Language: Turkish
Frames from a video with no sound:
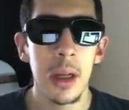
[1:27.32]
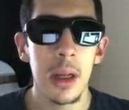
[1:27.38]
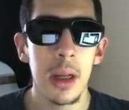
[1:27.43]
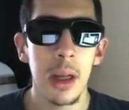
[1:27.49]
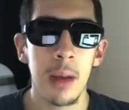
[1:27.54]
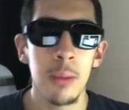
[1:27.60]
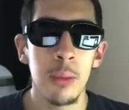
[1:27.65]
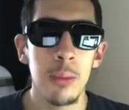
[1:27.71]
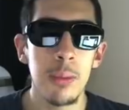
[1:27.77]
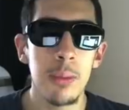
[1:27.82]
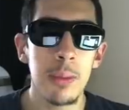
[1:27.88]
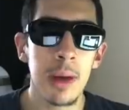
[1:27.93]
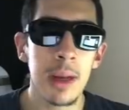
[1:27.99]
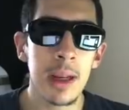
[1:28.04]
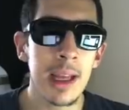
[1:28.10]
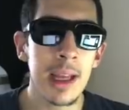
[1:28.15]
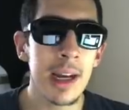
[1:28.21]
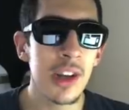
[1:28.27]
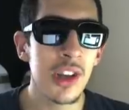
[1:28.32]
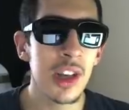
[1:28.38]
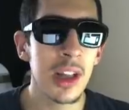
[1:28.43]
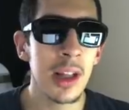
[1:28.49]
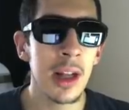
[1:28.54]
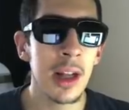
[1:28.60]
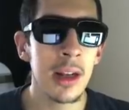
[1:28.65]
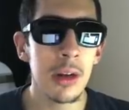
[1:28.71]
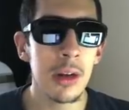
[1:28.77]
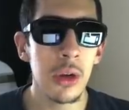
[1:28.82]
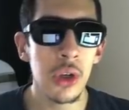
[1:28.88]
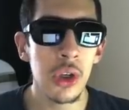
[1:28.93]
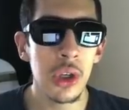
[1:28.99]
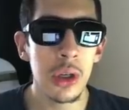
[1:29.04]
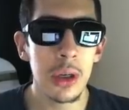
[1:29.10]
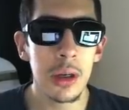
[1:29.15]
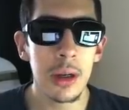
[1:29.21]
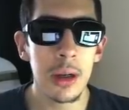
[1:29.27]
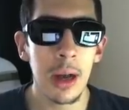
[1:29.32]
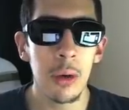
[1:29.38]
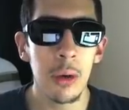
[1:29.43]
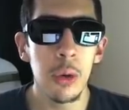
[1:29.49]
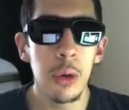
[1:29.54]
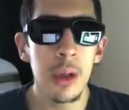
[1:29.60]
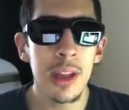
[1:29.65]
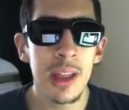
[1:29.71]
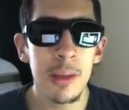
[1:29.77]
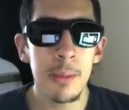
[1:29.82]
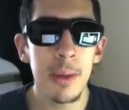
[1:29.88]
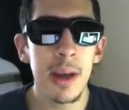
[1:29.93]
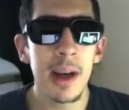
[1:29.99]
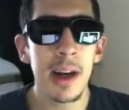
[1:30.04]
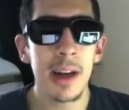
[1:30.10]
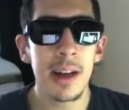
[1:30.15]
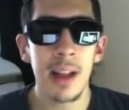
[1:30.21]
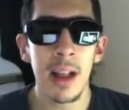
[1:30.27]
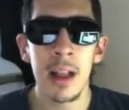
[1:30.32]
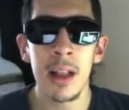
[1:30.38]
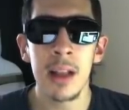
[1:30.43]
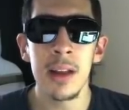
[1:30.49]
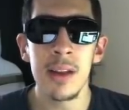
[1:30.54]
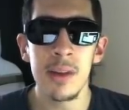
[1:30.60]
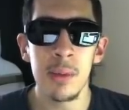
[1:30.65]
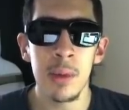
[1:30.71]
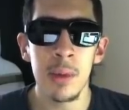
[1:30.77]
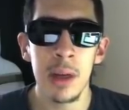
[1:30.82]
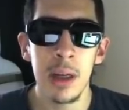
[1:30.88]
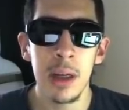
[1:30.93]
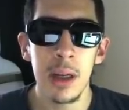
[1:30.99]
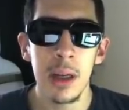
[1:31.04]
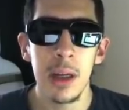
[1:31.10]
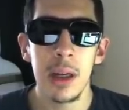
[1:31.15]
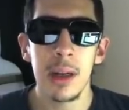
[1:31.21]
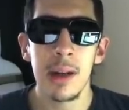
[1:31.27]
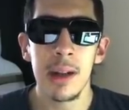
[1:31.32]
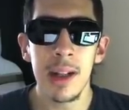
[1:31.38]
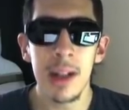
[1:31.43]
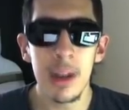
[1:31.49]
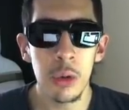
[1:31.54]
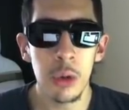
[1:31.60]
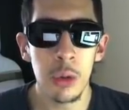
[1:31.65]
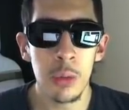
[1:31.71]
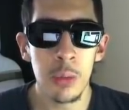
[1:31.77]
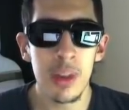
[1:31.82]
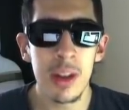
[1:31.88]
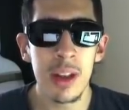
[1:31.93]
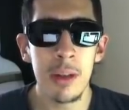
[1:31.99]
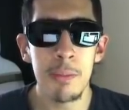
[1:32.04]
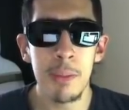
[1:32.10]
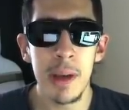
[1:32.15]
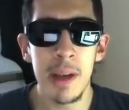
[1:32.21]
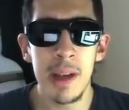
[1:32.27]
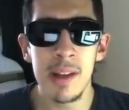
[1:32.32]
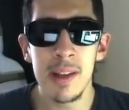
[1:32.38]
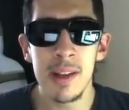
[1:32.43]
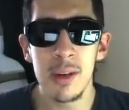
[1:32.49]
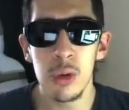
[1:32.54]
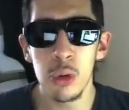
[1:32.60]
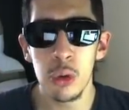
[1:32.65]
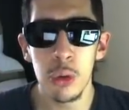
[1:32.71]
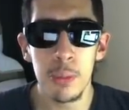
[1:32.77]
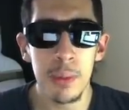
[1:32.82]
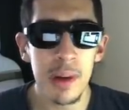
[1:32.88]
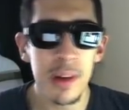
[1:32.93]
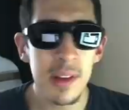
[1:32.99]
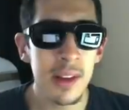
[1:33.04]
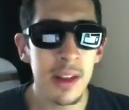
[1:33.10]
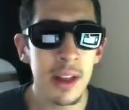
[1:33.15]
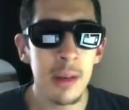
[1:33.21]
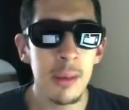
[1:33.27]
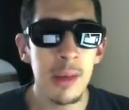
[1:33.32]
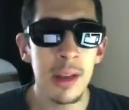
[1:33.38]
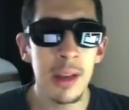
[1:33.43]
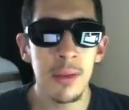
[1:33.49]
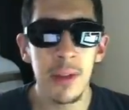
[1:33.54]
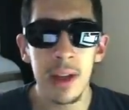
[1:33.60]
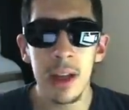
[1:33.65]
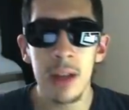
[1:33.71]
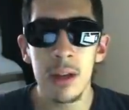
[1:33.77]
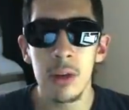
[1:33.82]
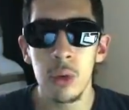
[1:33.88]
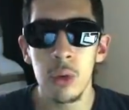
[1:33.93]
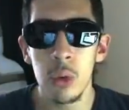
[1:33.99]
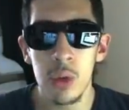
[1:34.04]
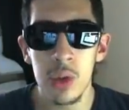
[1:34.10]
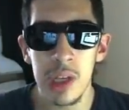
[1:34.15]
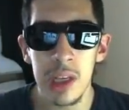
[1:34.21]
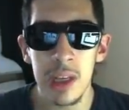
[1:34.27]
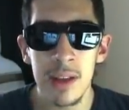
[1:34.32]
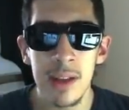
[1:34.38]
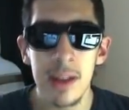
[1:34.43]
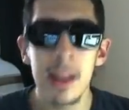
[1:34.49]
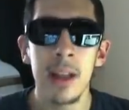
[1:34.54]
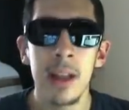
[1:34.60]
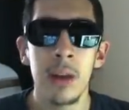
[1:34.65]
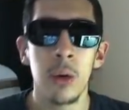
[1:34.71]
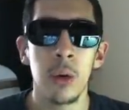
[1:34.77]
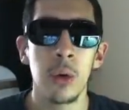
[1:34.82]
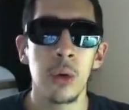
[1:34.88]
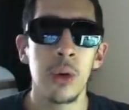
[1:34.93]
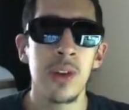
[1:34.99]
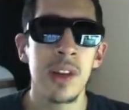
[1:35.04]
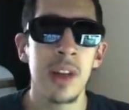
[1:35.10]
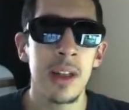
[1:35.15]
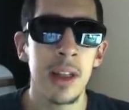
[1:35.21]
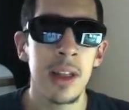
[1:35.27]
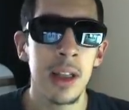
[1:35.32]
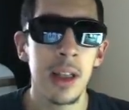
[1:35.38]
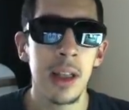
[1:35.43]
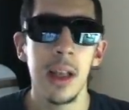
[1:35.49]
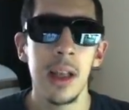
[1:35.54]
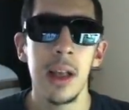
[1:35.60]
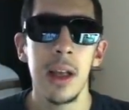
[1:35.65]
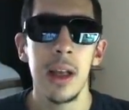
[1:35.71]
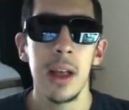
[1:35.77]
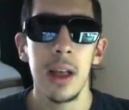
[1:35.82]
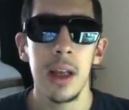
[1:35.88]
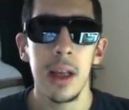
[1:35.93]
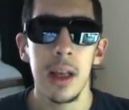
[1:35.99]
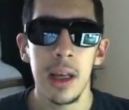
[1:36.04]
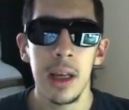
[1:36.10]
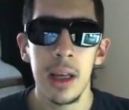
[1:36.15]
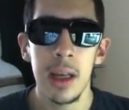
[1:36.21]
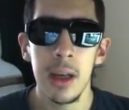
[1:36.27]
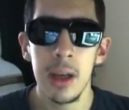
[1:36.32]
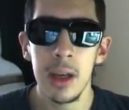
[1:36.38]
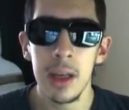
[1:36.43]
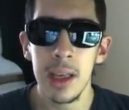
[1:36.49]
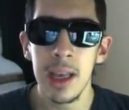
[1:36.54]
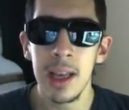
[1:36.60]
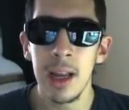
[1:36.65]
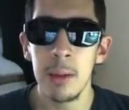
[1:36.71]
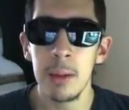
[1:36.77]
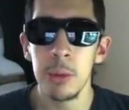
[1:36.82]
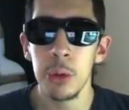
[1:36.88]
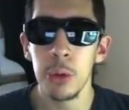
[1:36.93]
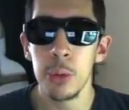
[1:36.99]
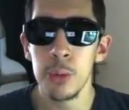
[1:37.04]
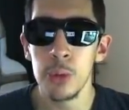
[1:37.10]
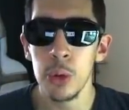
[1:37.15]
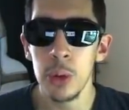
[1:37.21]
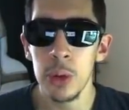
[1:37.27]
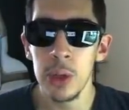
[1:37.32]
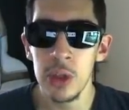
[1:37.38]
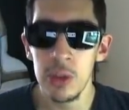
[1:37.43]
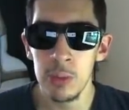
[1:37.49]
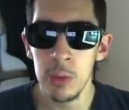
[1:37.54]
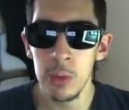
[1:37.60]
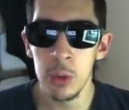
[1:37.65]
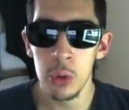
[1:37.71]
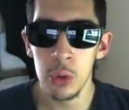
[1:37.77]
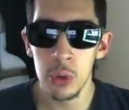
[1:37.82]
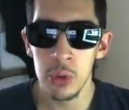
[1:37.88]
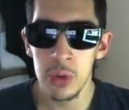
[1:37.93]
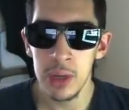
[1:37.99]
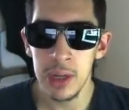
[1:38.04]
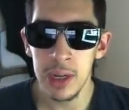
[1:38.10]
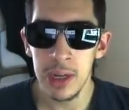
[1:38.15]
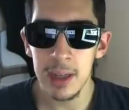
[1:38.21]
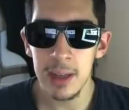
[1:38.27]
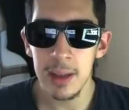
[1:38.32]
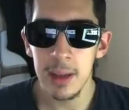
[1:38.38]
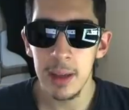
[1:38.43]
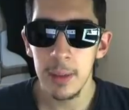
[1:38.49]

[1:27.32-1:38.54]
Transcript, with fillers: Yani, yani gerçekten ya Hulit gibi bir kart anladınız mı? Neden diyorum bunu? Zaten pace'i, şutu, pası, driblingi falan yüksek. Zaten orta sahadan e, gelen bir topçu olduğu için biliyorsunuz Ricard.